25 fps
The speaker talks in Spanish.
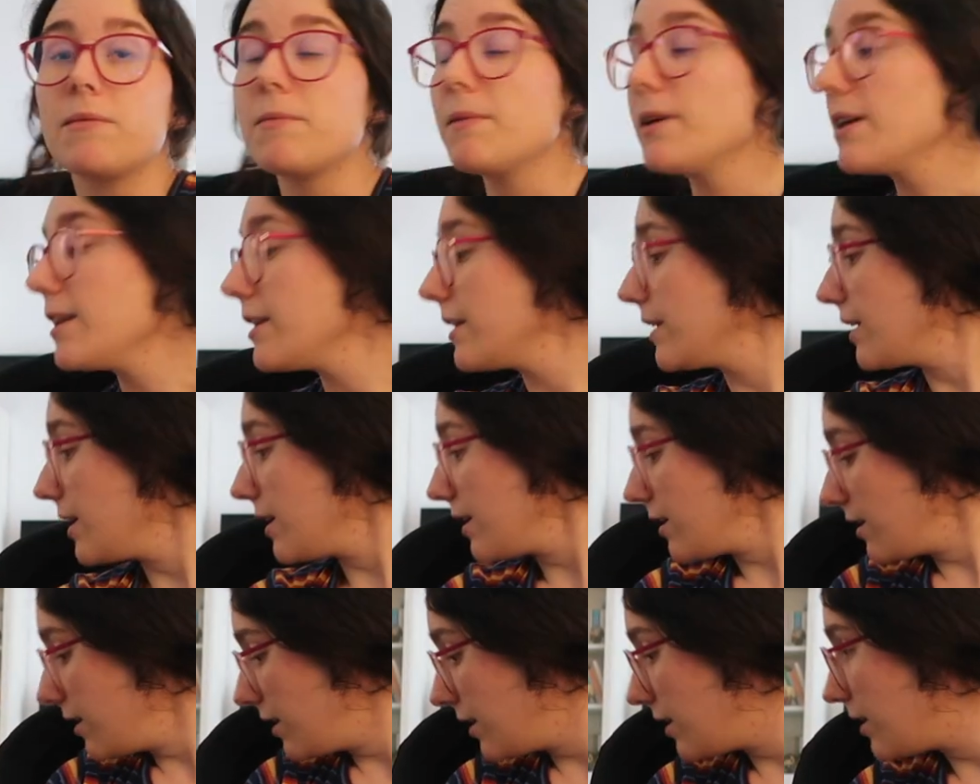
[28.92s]
y media,
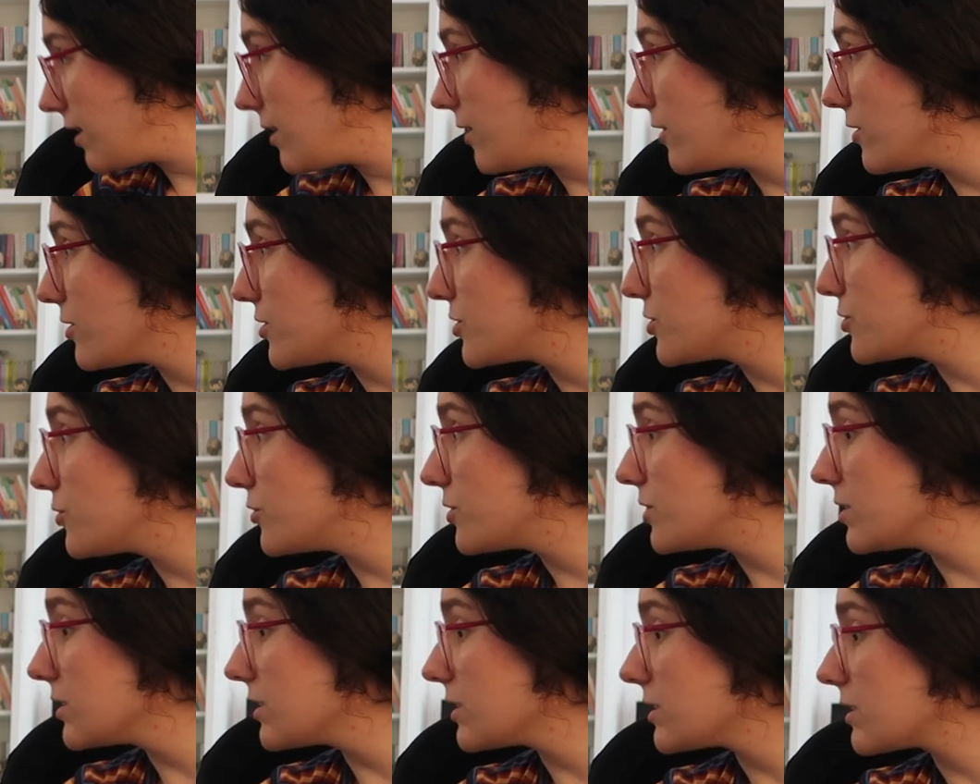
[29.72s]
los
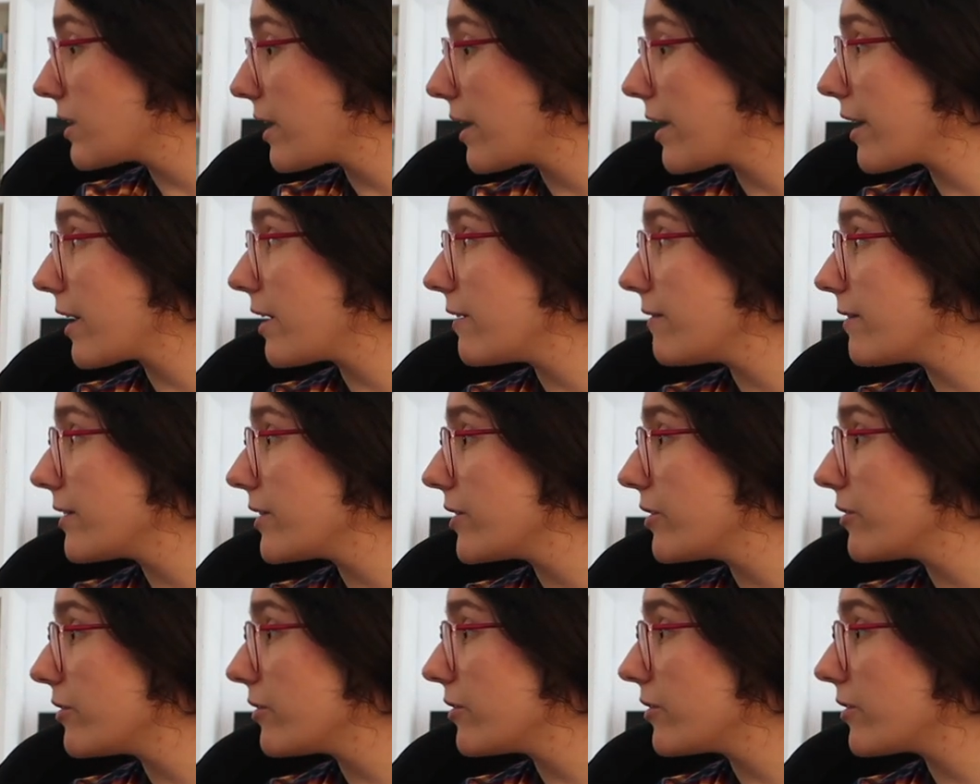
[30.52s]
chuchis están
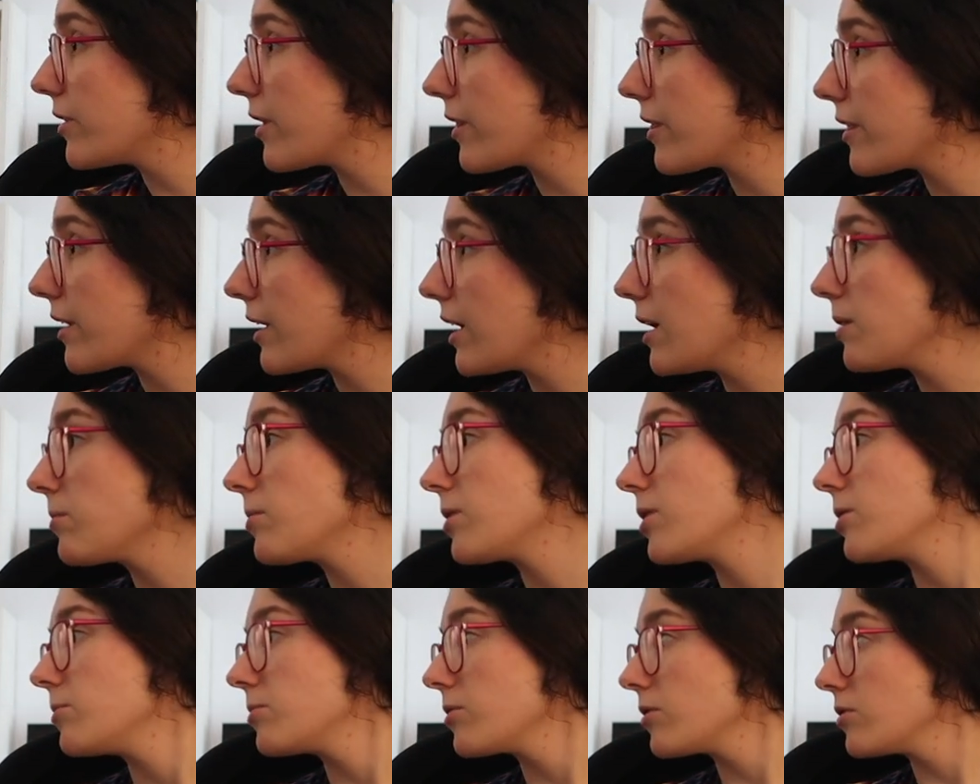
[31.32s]
acabando de cenar,
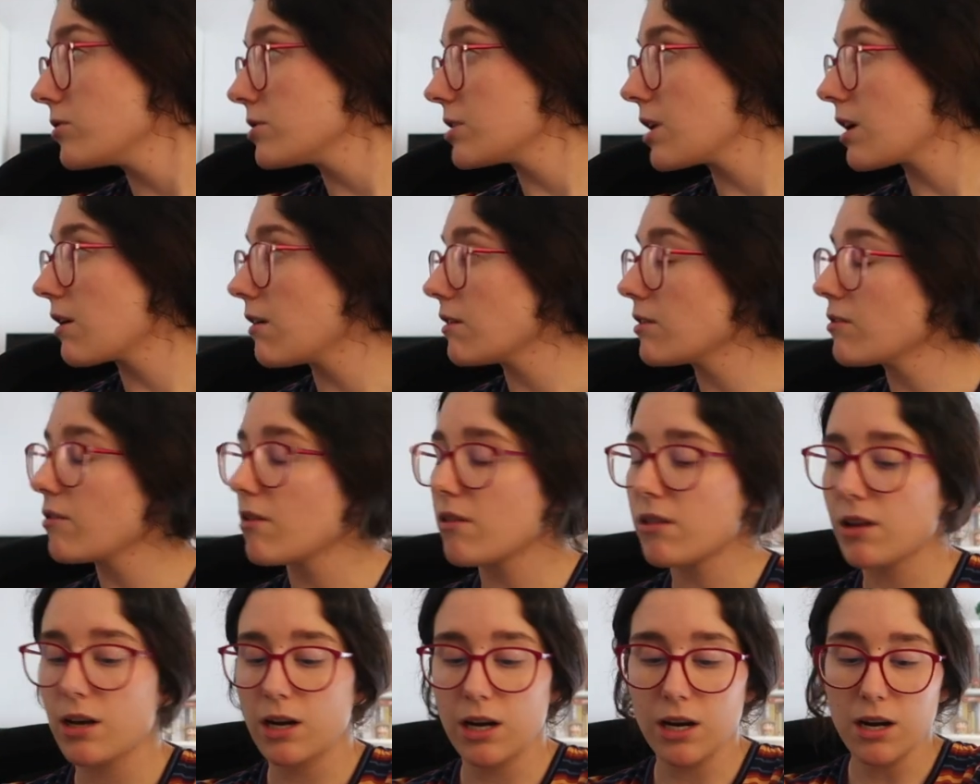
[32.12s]
bueno, Bruno está acabando
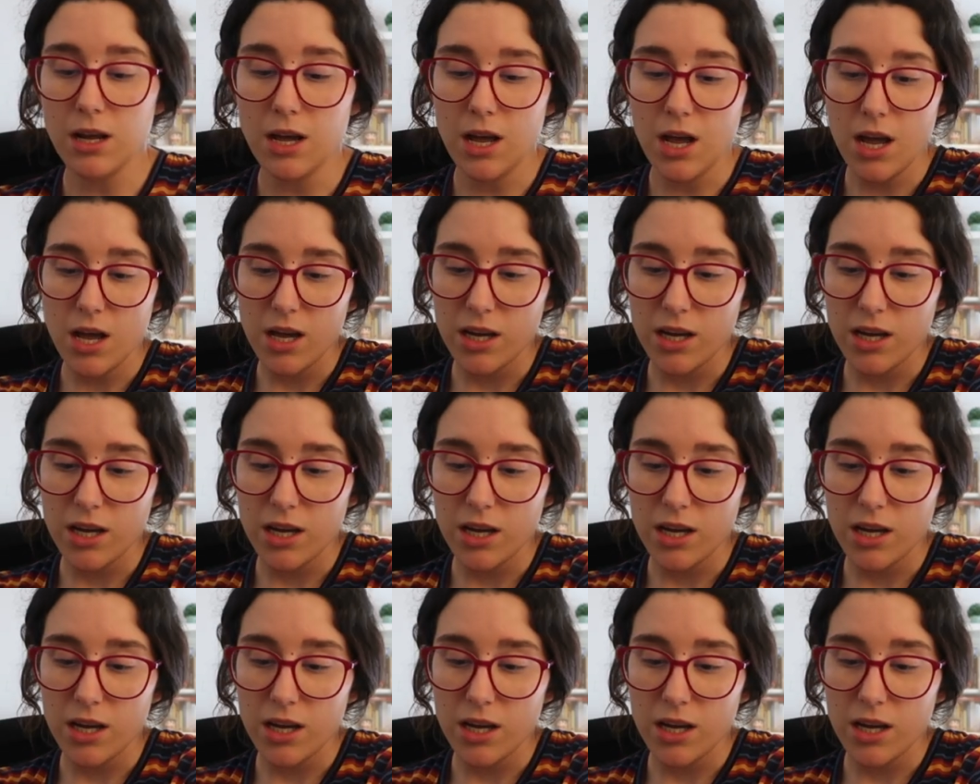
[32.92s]
de cenar.